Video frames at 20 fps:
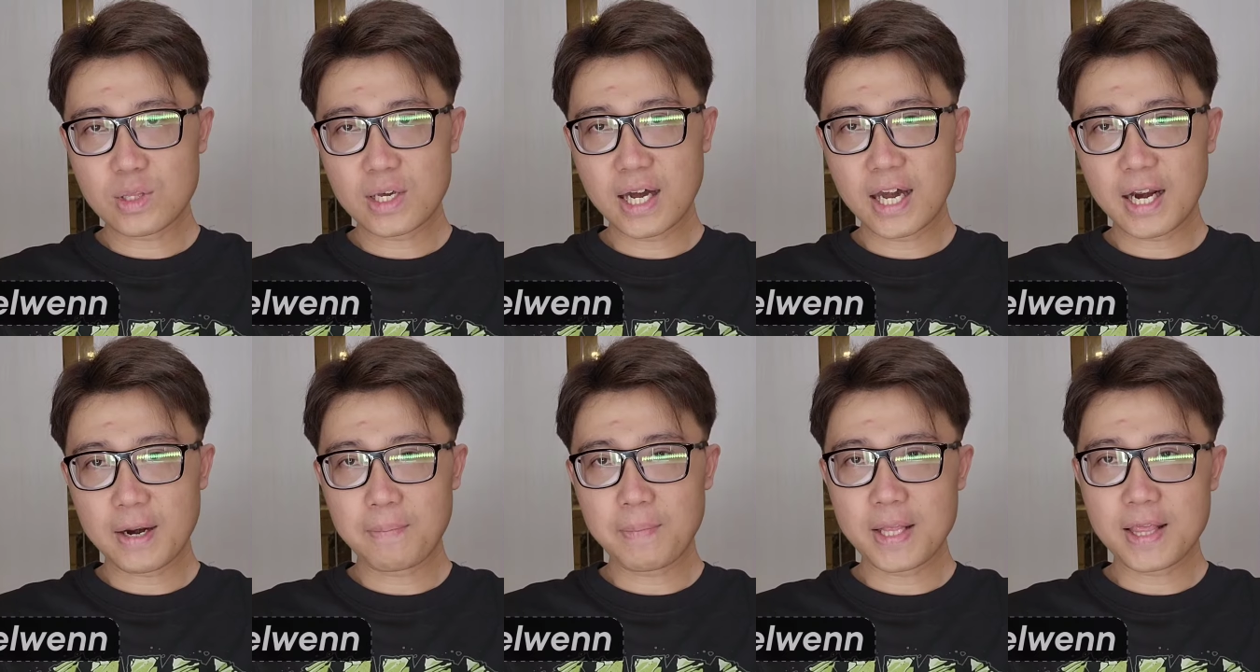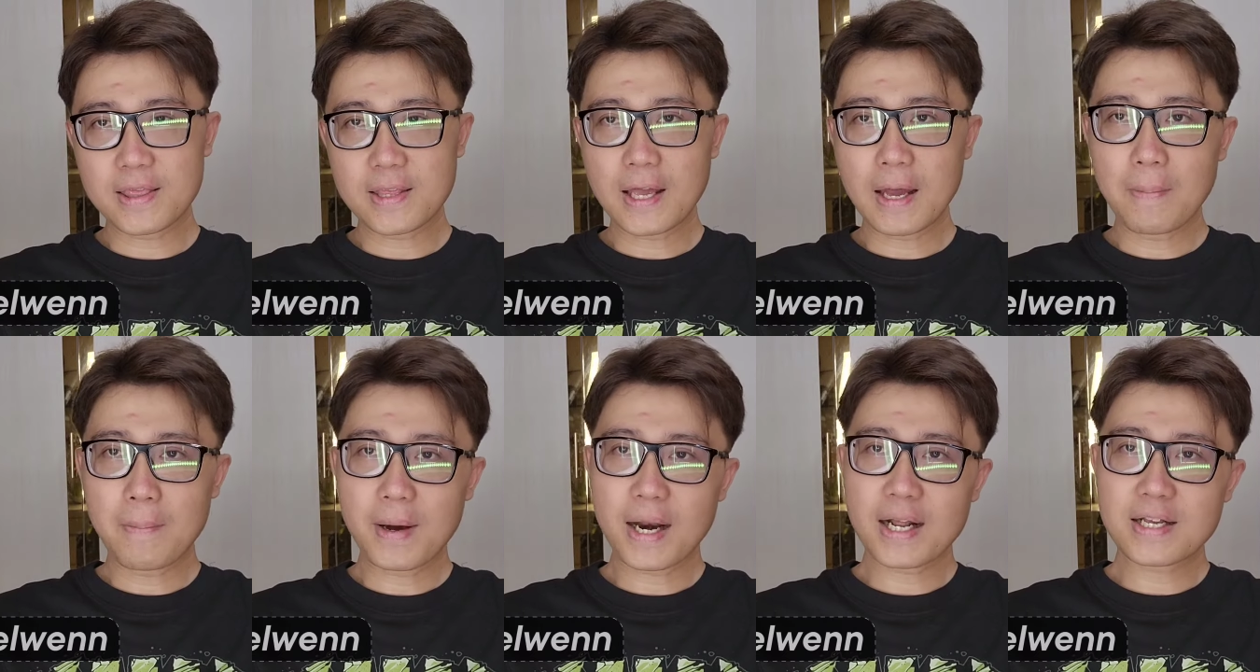The Hermit
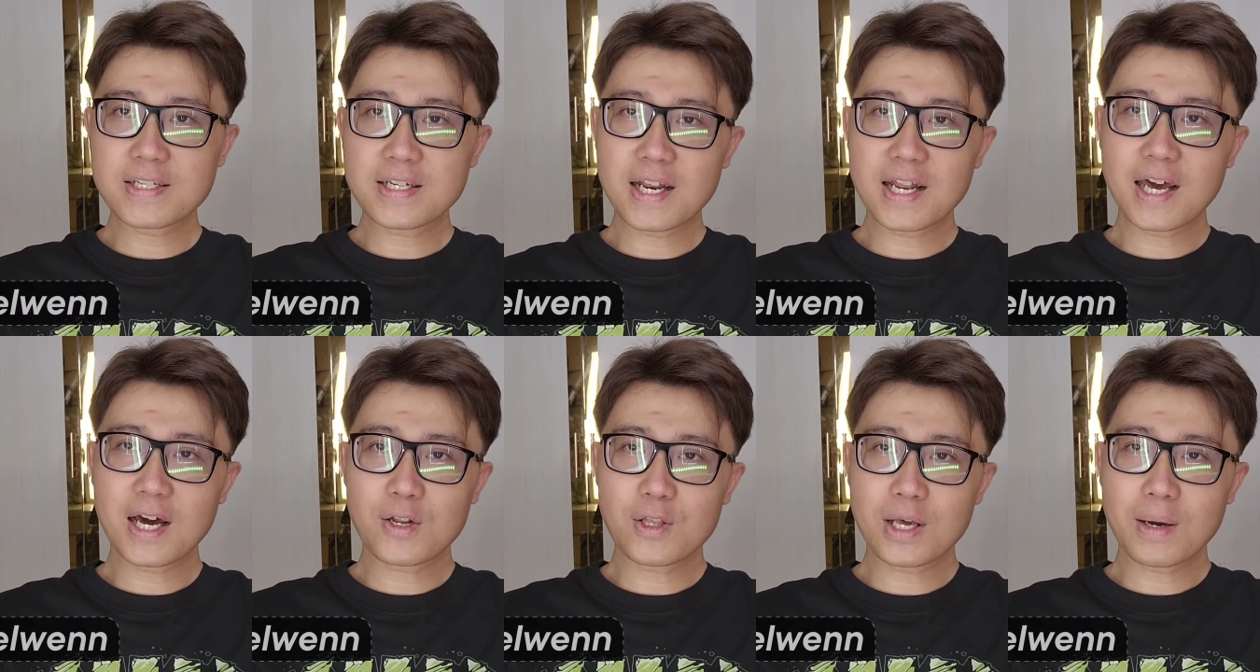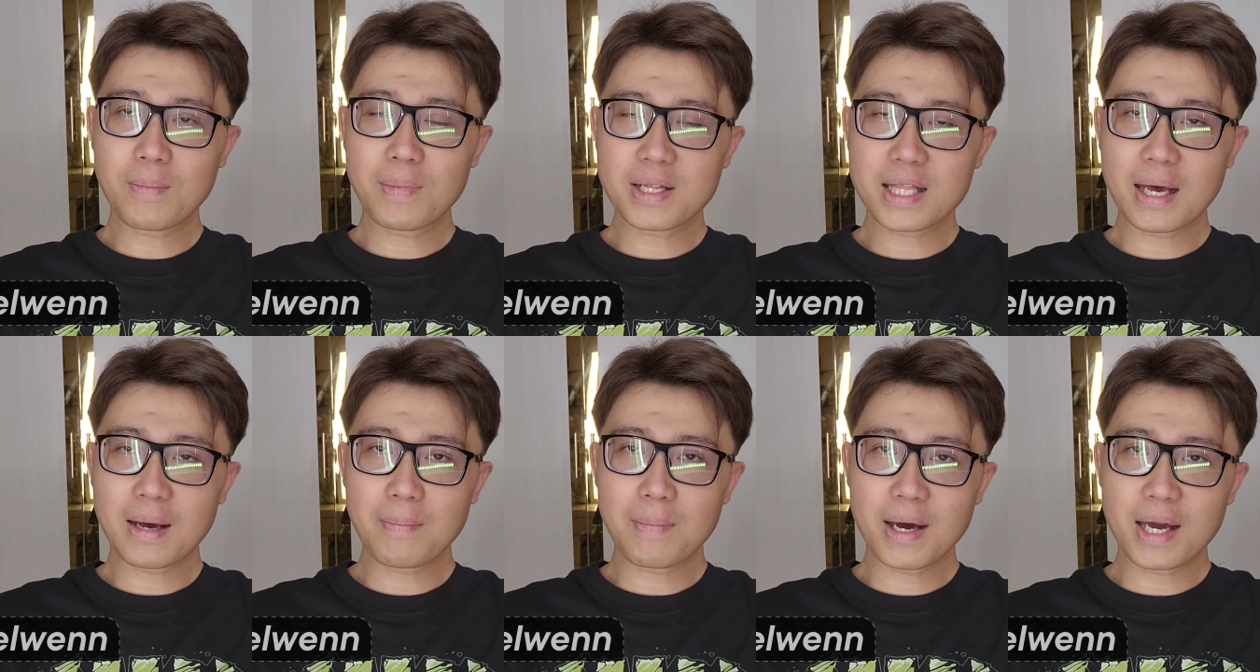gambaran saya di kartu yang
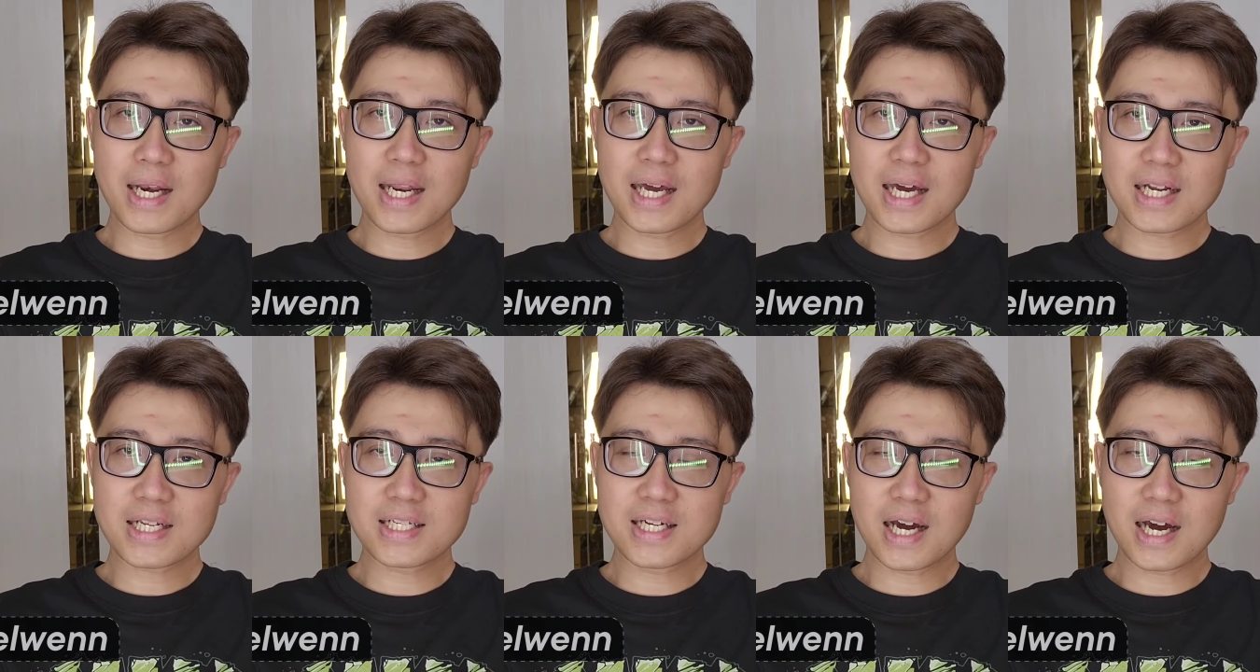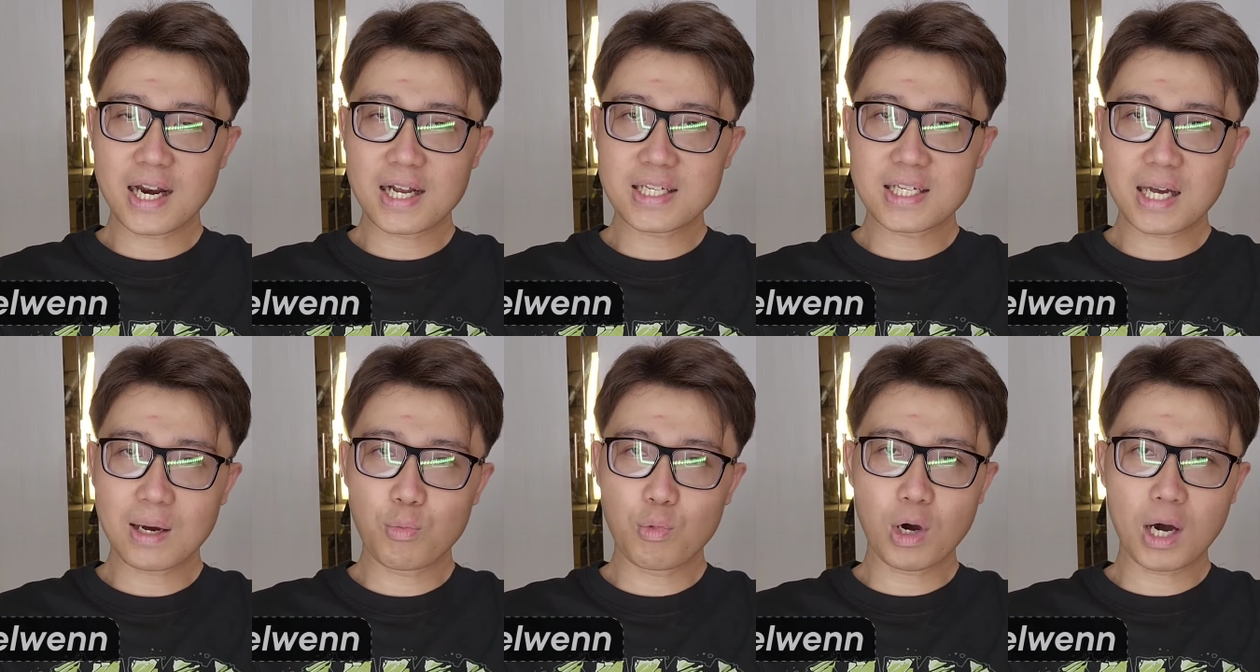pertama ini kerja keras
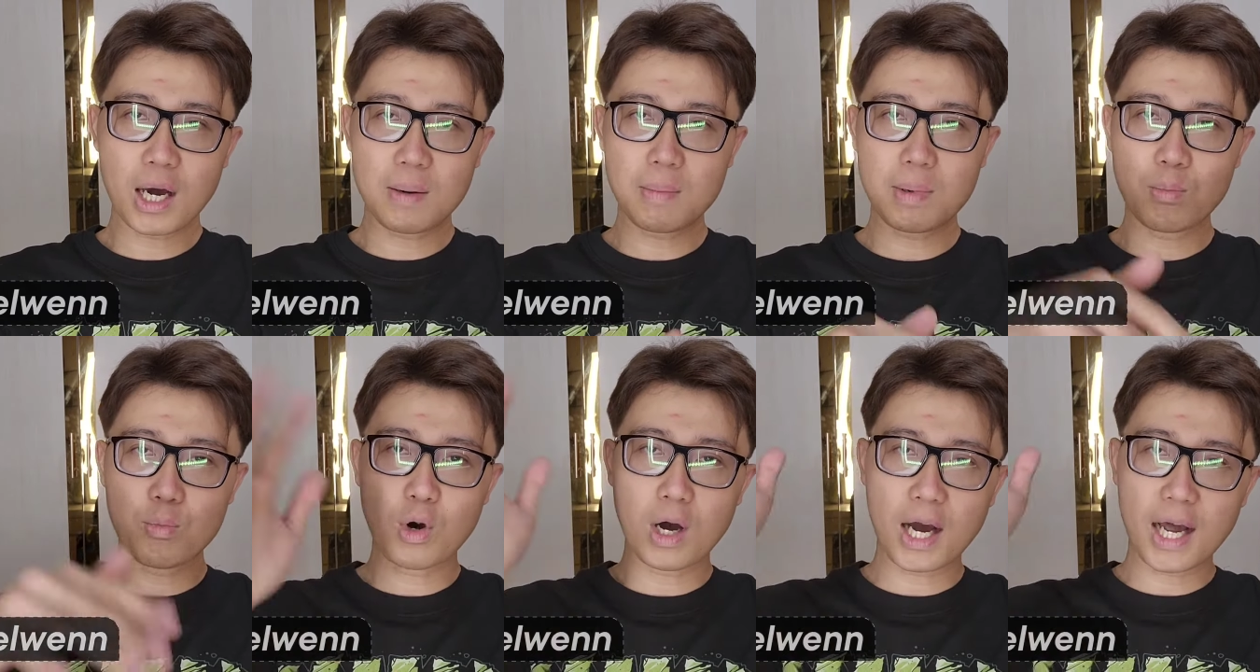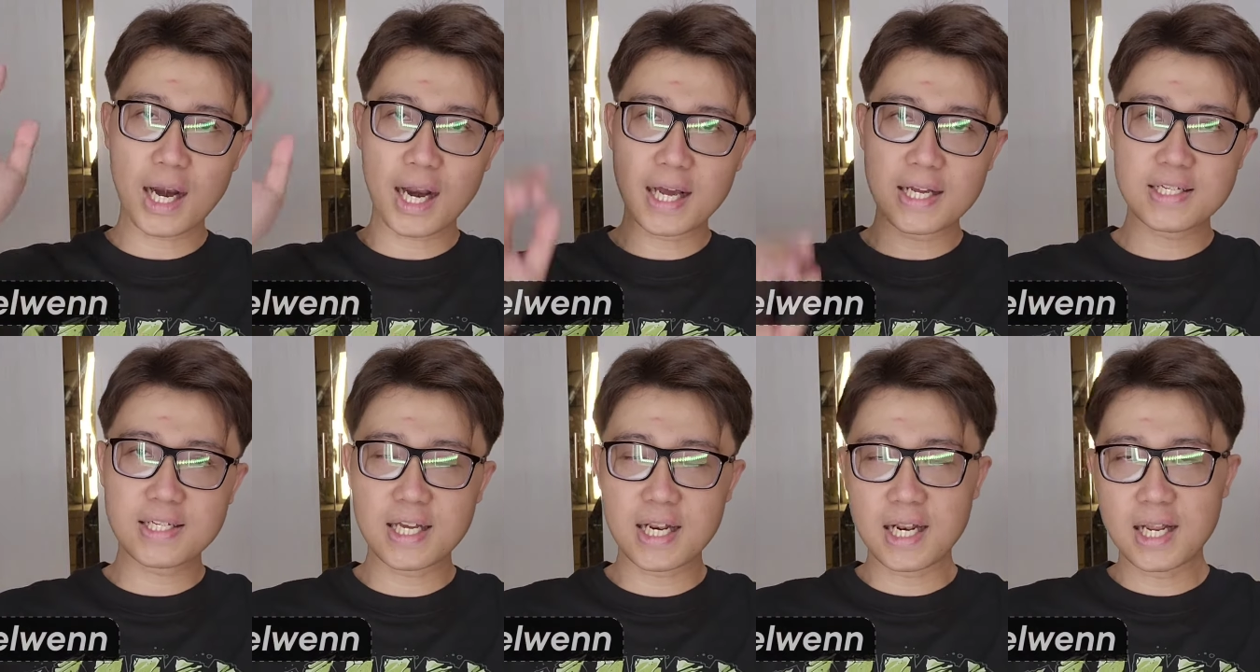kamu akan membuahkan
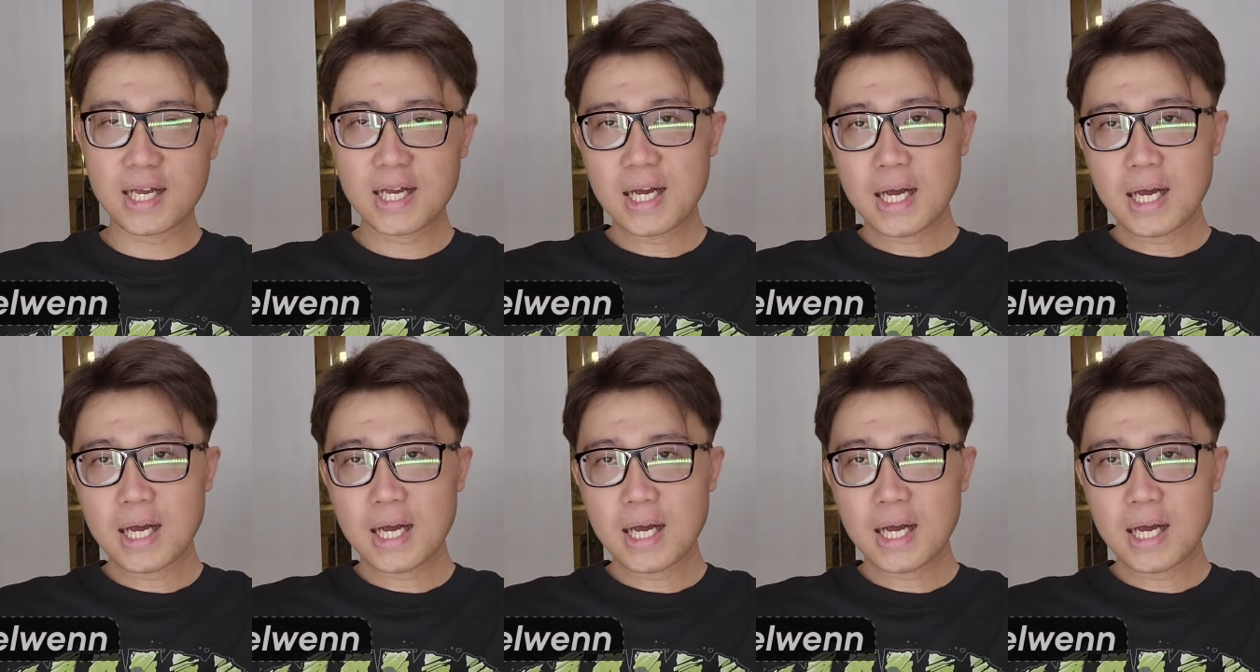hasil